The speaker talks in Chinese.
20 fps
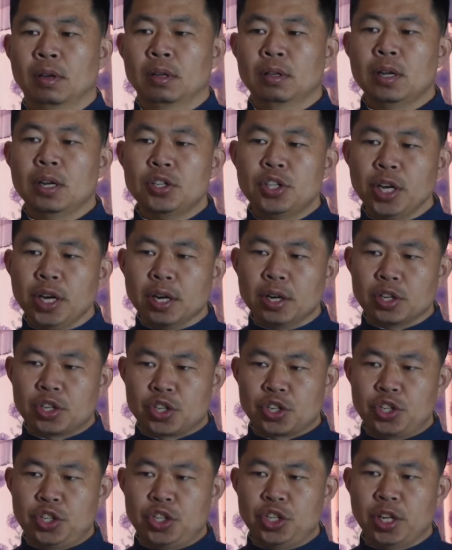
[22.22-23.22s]
那这个
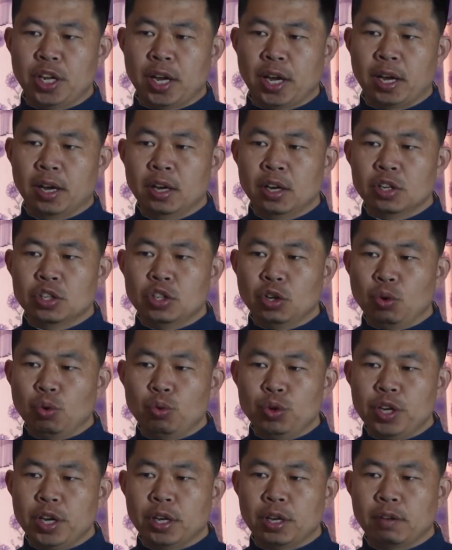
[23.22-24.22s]
时期呢，
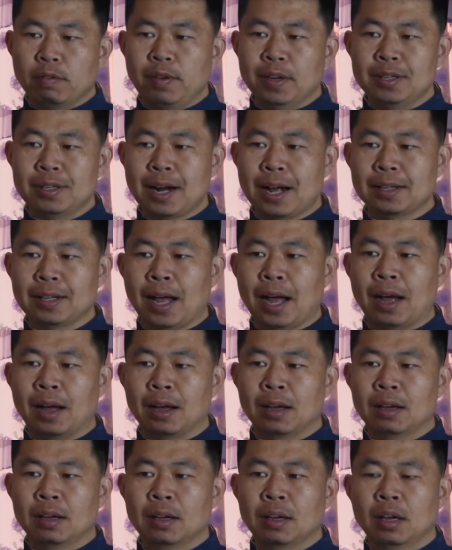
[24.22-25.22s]
昼夜的温差大，
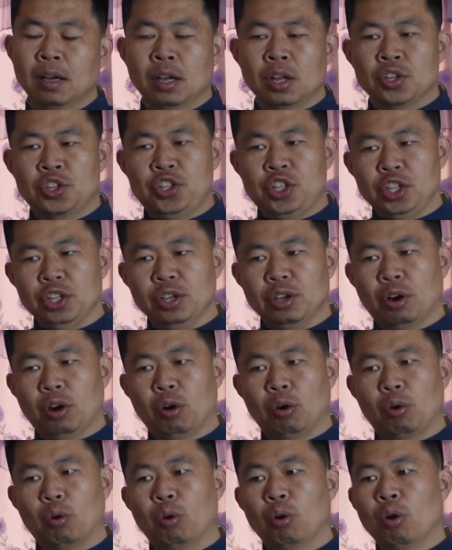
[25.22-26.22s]
气
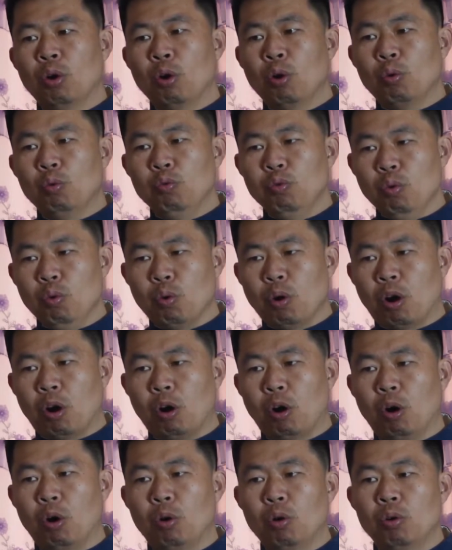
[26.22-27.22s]
候物
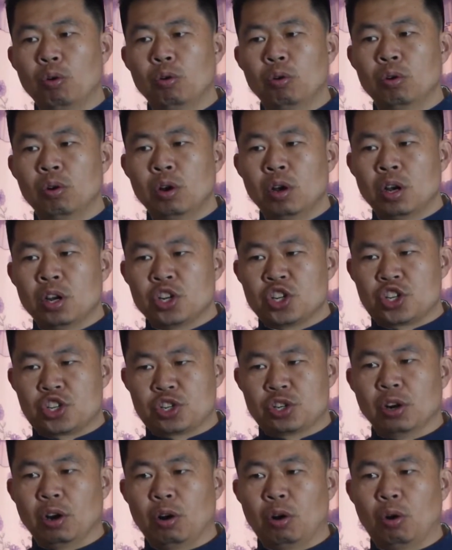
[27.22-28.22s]
候
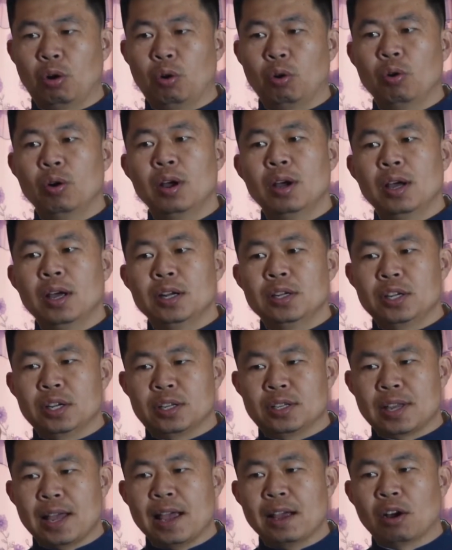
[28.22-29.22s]
时候。这
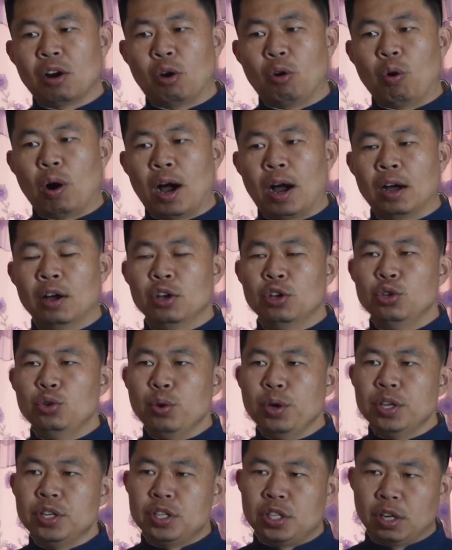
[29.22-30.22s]
三猴啊，
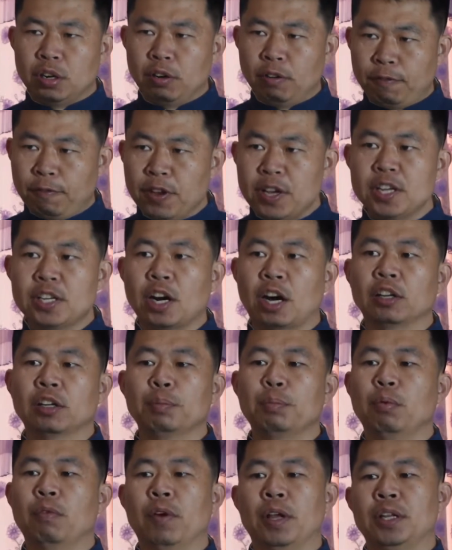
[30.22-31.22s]
运行非常的
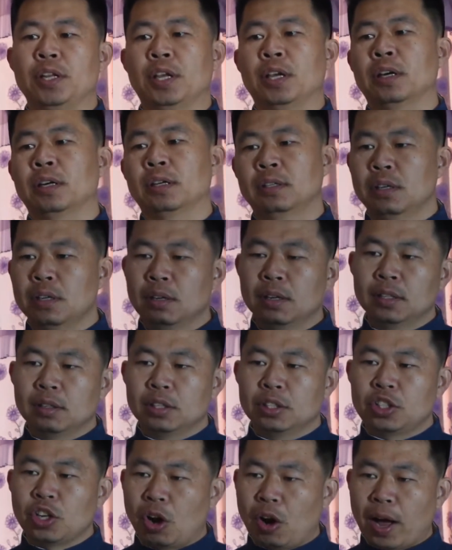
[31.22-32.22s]
不稳定，
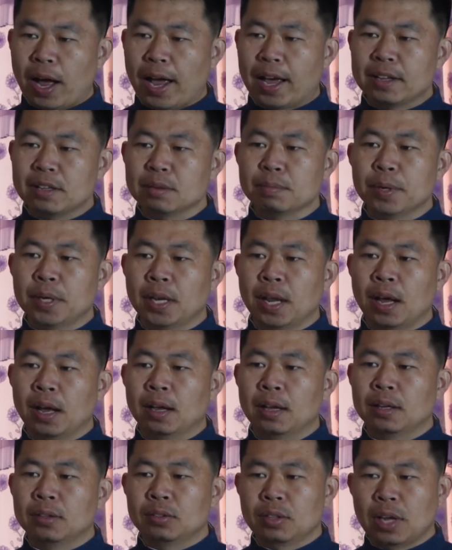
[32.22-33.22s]
小孩子们呢，
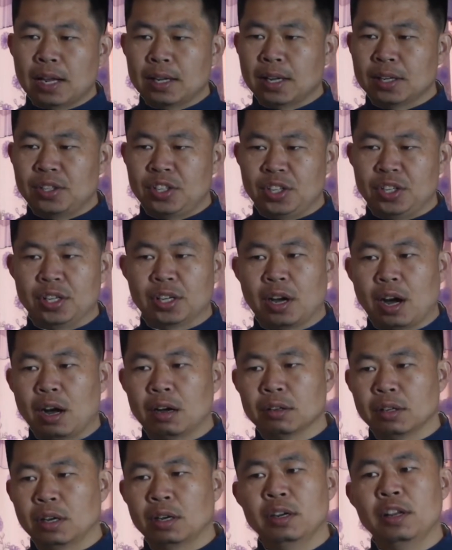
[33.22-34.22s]
他的抵
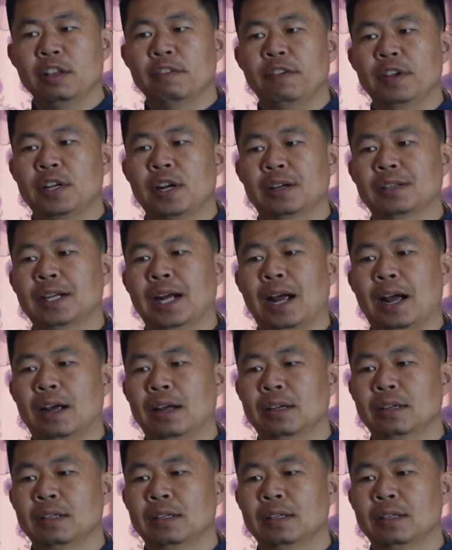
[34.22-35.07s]
抗能力非常差，